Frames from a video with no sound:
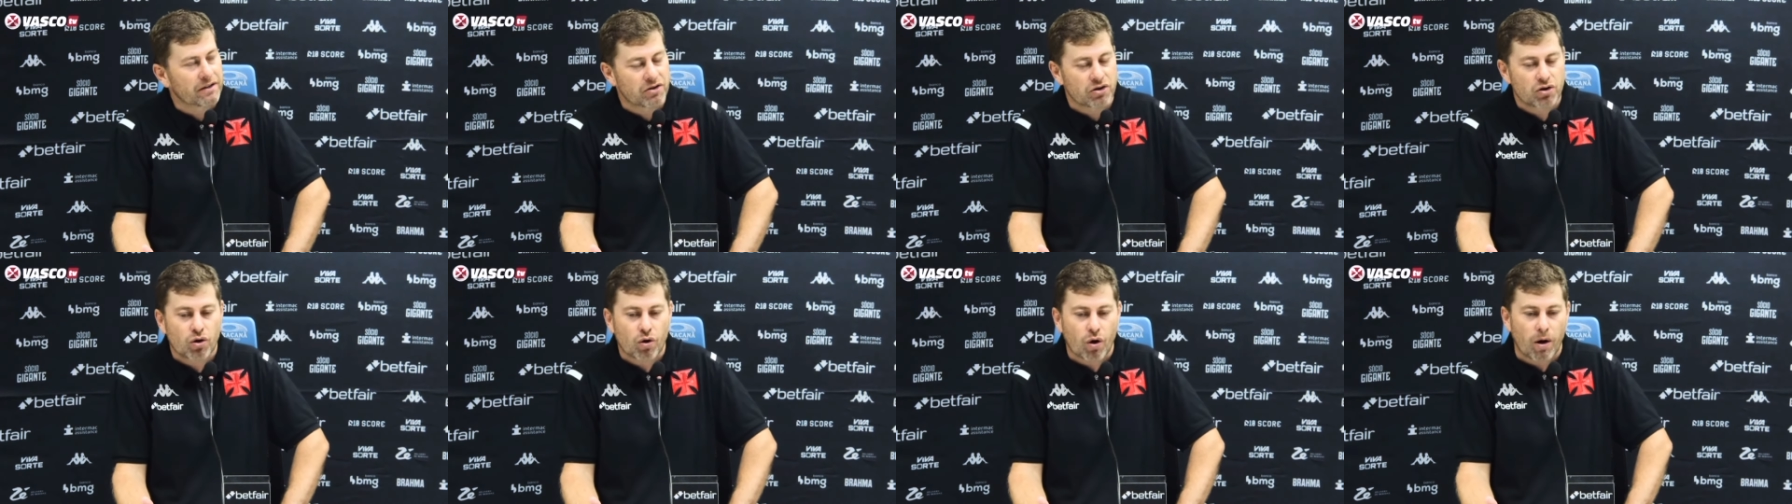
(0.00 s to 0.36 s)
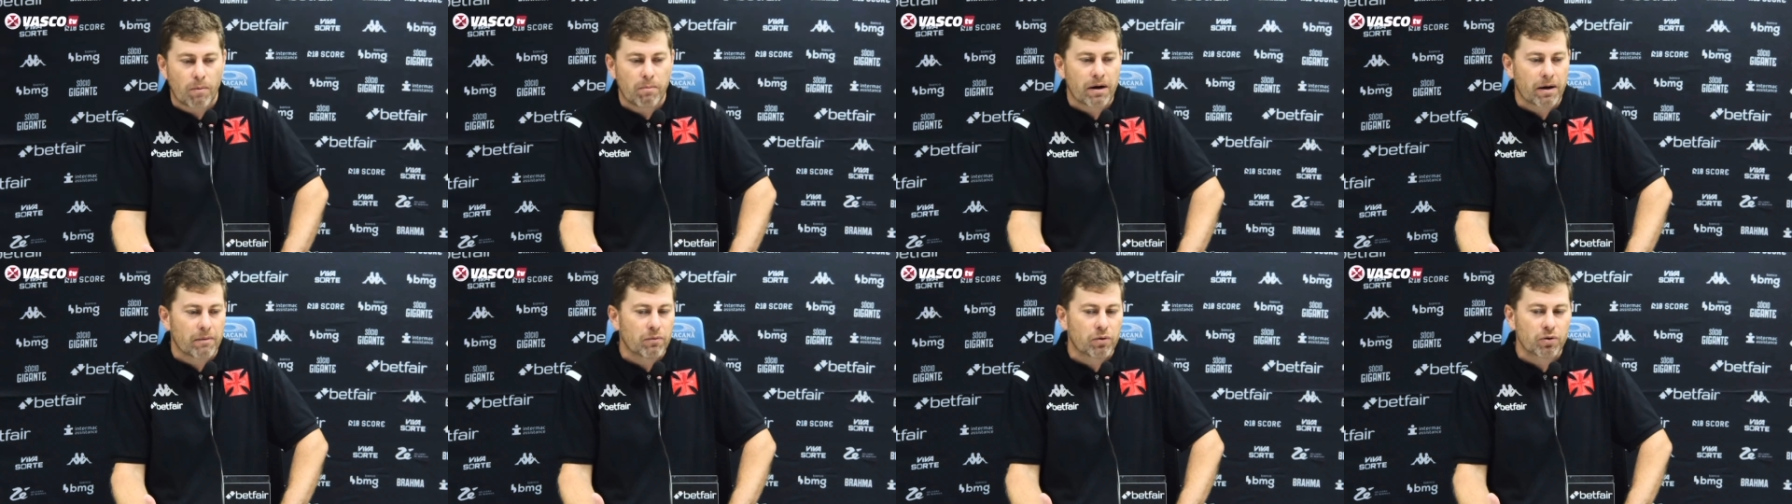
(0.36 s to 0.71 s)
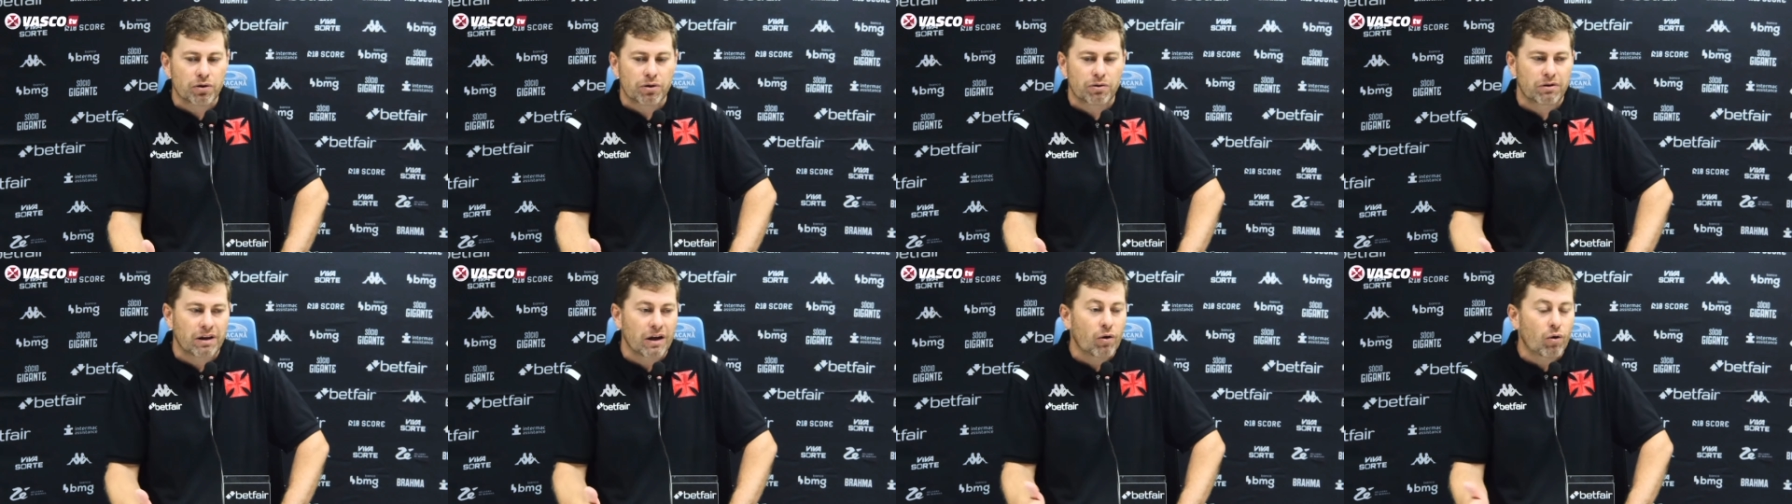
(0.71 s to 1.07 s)
A gente cobra
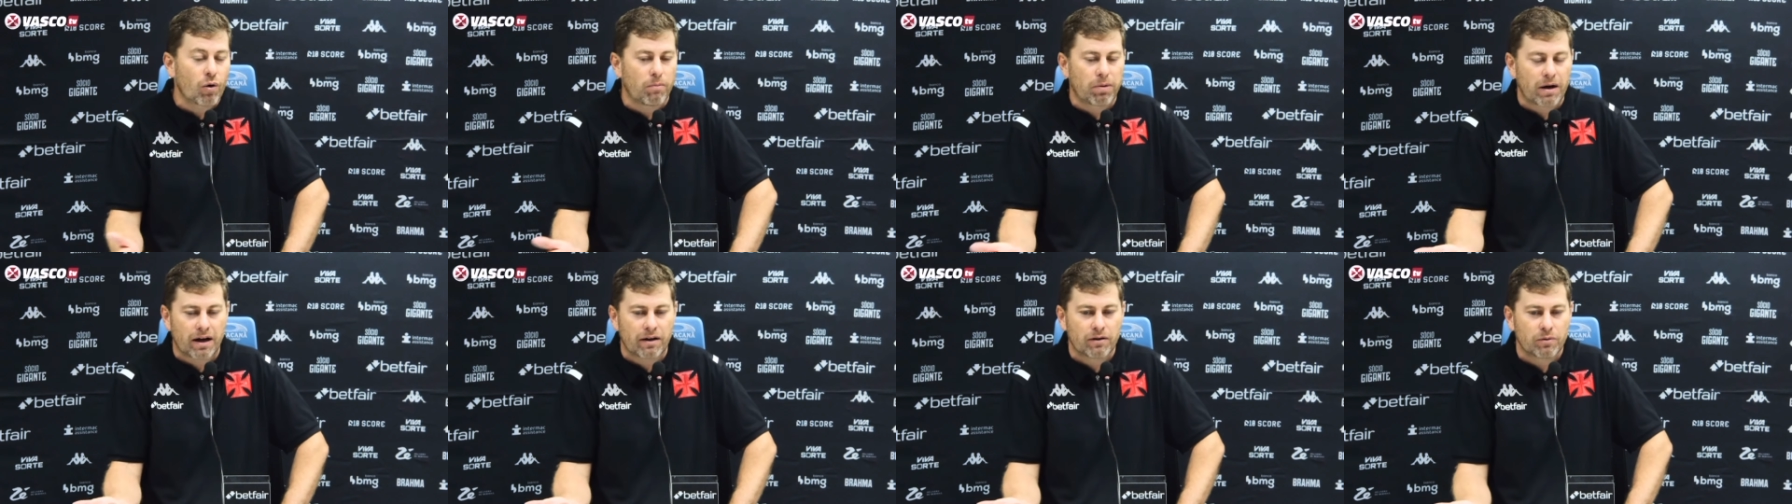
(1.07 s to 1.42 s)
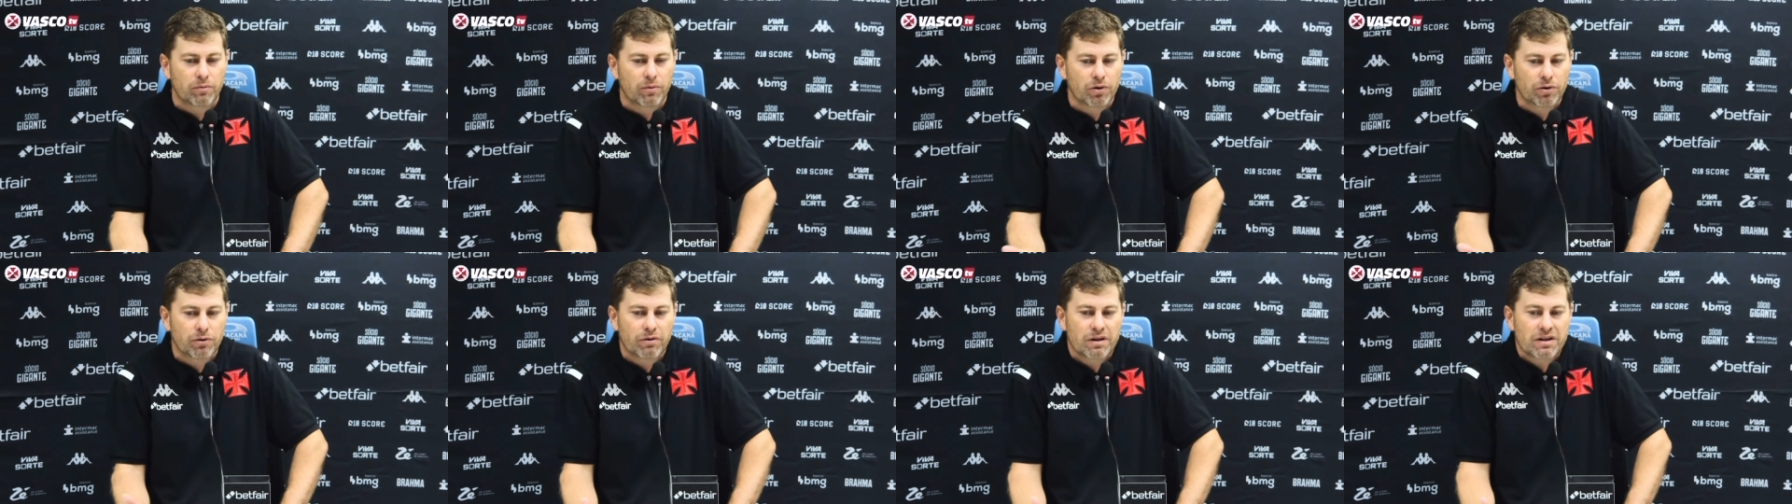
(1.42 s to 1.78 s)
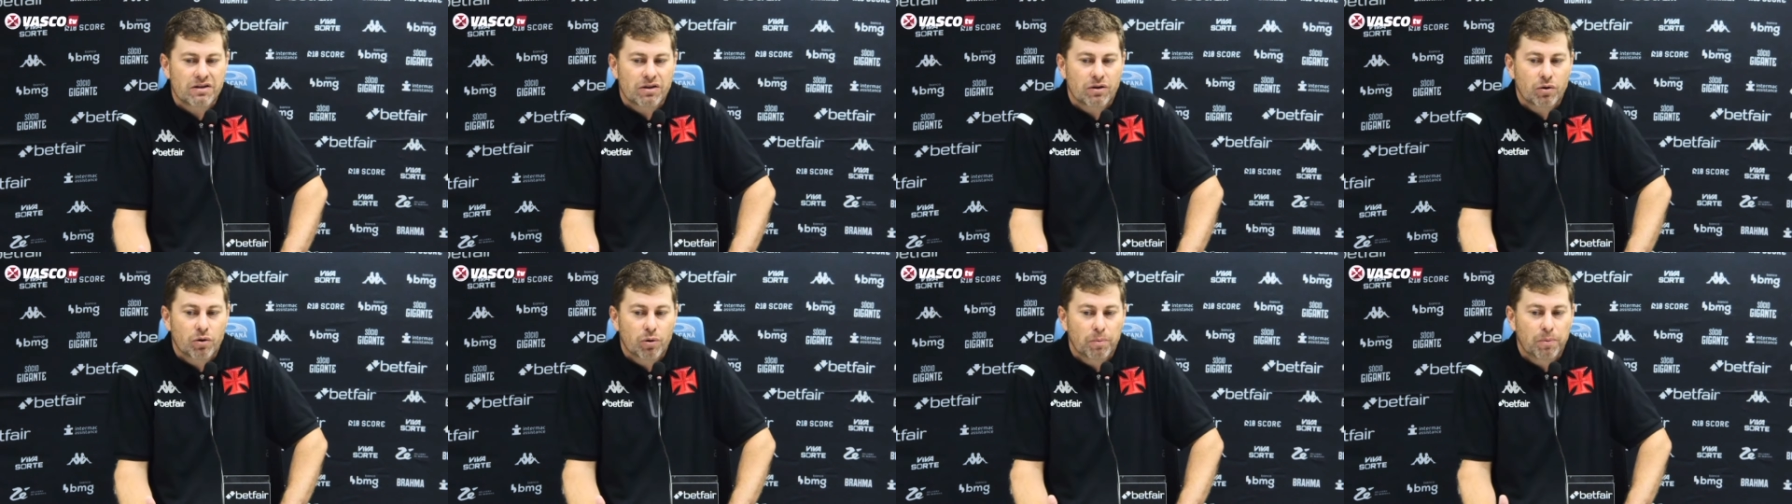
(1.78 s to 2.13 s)
muito, tem cobrado muito
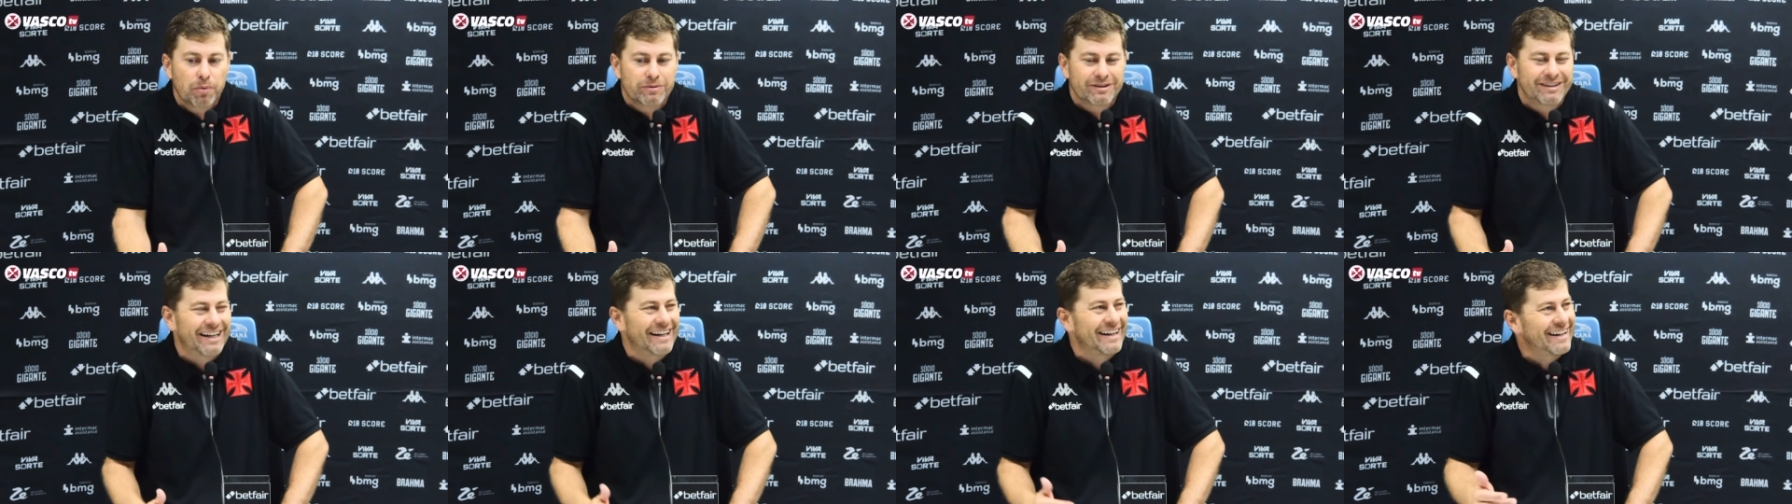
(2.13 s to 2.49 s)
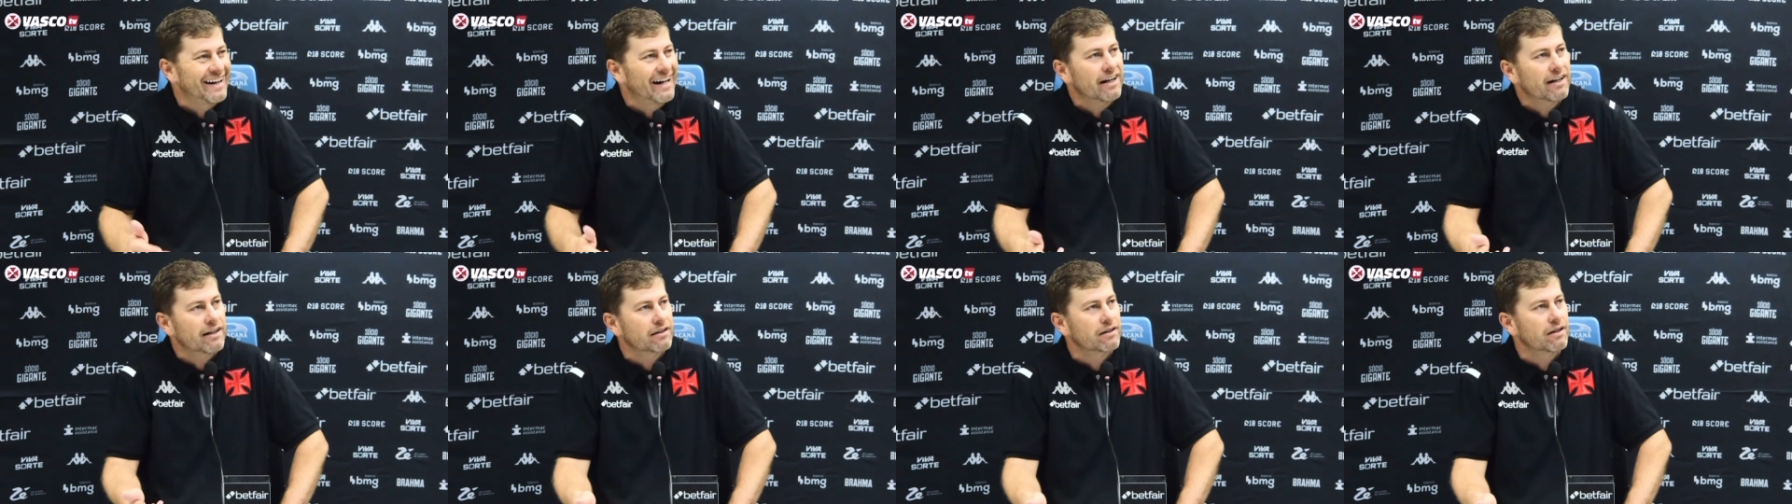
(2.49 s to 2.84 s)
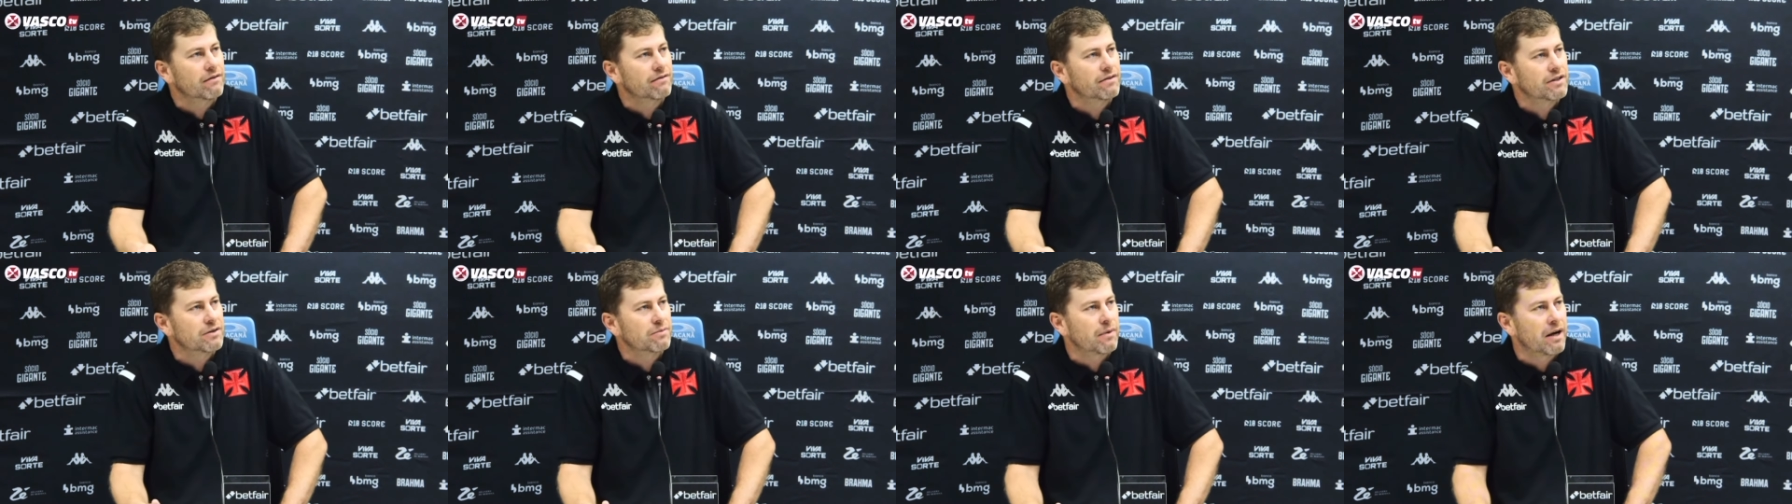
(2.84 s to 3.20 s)
desse grupo treinar
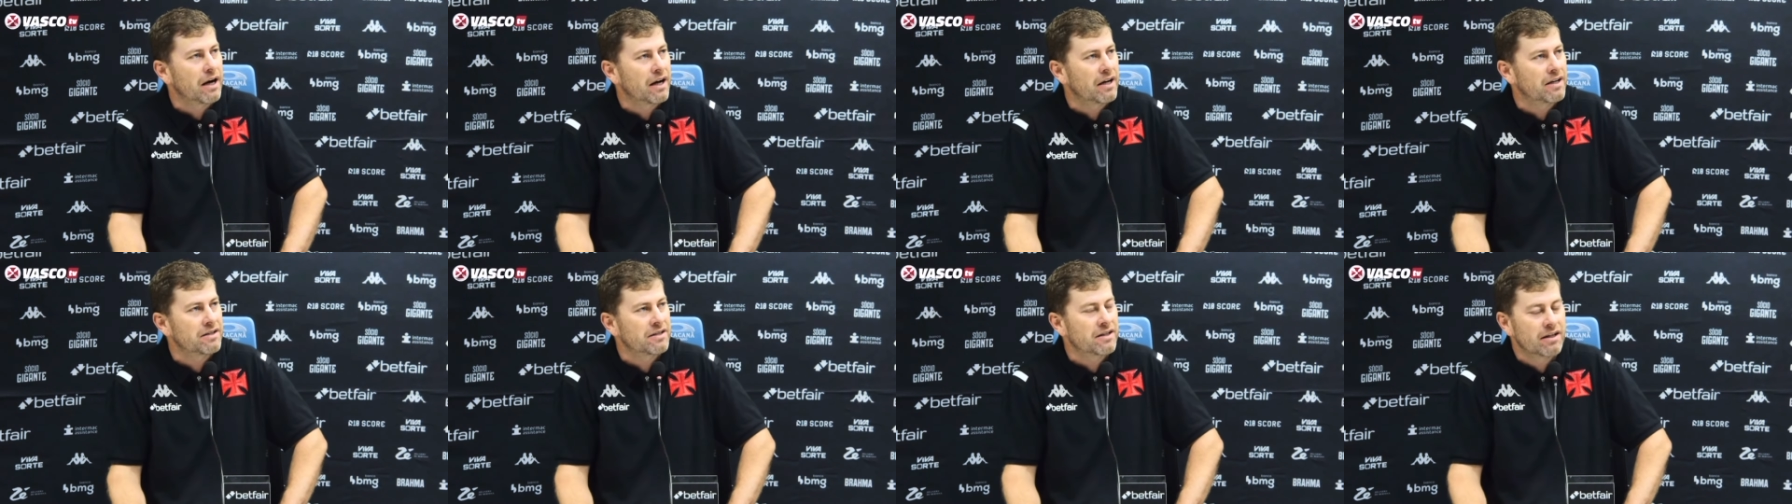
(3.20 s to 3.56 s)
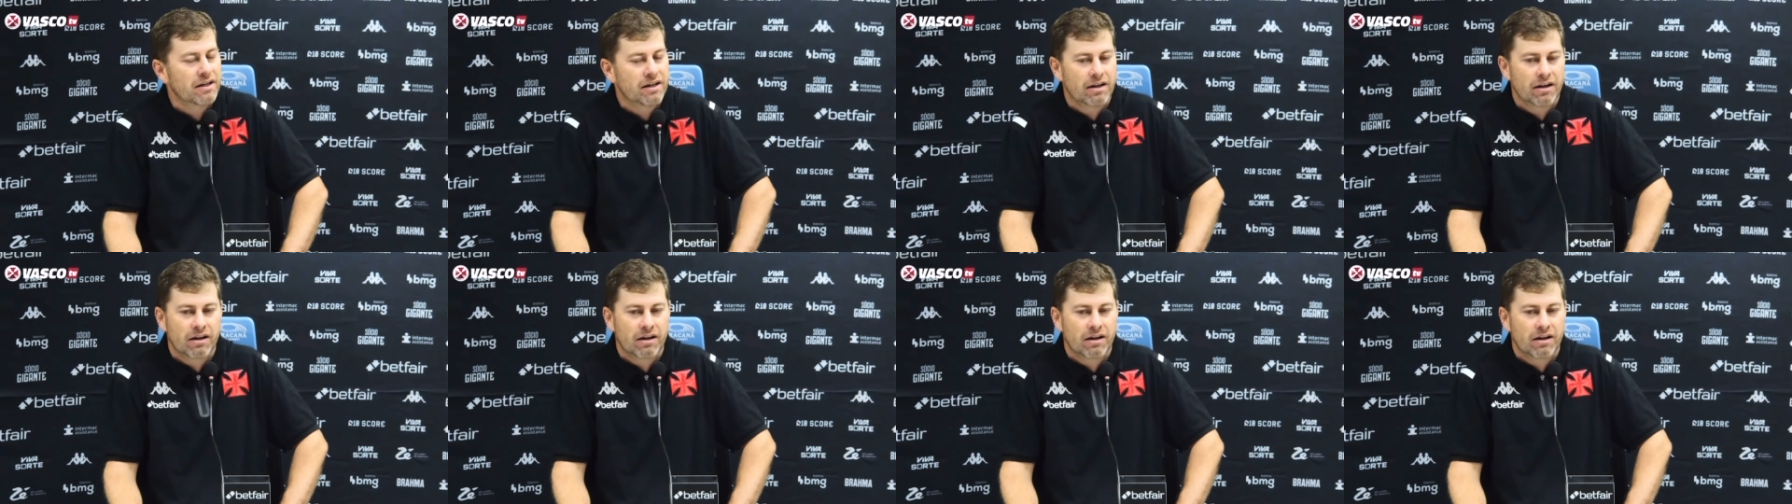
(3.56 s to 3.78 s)
cada vez mais.